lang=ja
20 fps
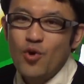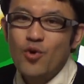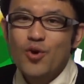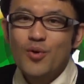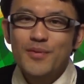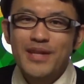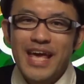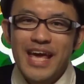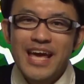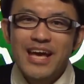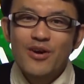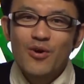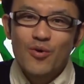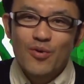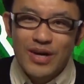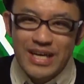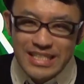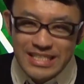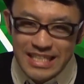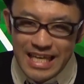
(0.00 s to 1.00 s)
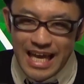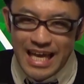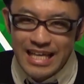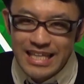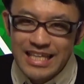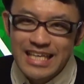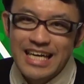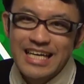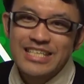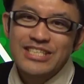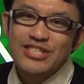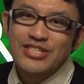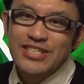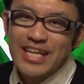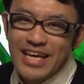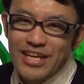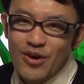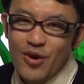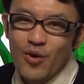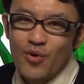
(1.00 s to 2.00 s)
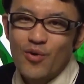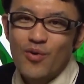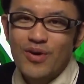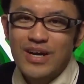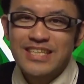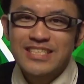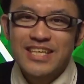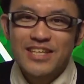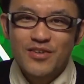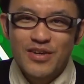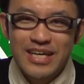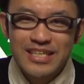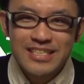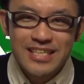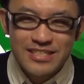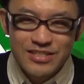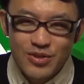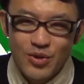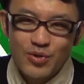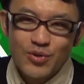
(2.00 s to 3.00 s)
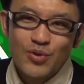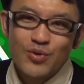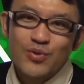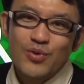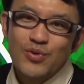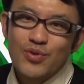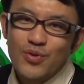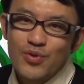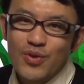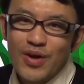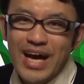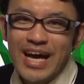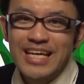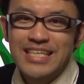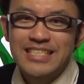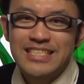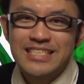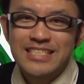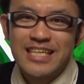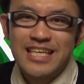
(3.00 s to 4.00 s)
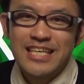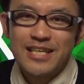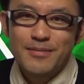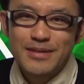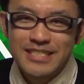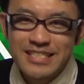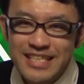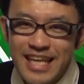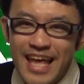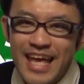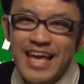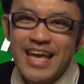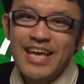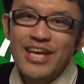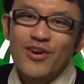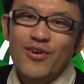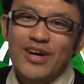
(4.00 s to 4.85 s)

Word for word: 今後もね、国家試験に関する内容、国家試験の解説とどんどんどんどん配信していきますんで、